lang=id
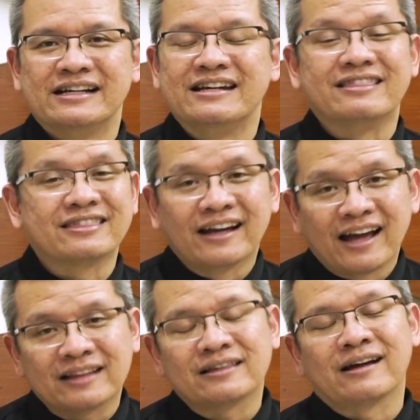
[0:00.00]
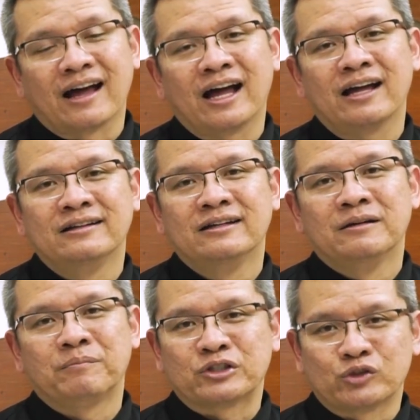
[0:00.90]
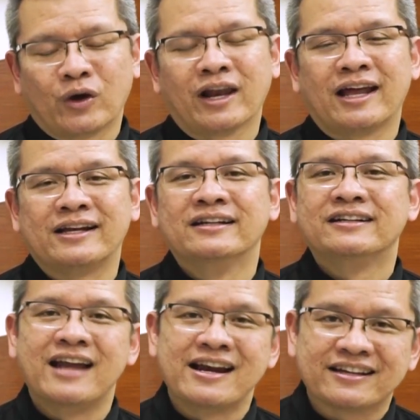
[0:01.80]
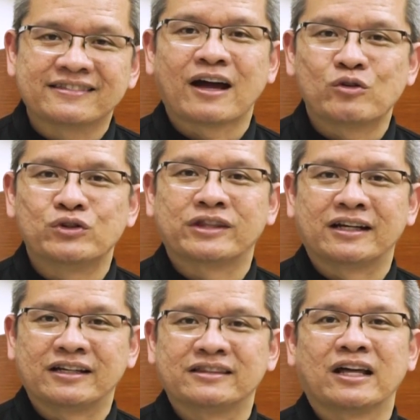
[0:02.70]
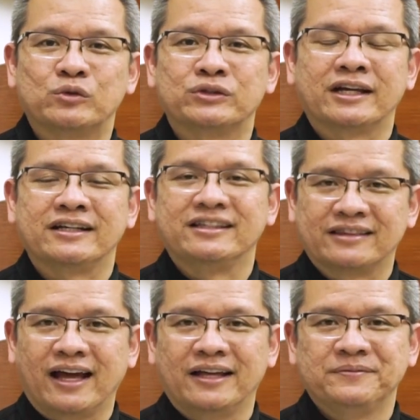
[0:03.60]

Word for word: di tengah-tengah persoalan dan ketakutan-ketakutan kita.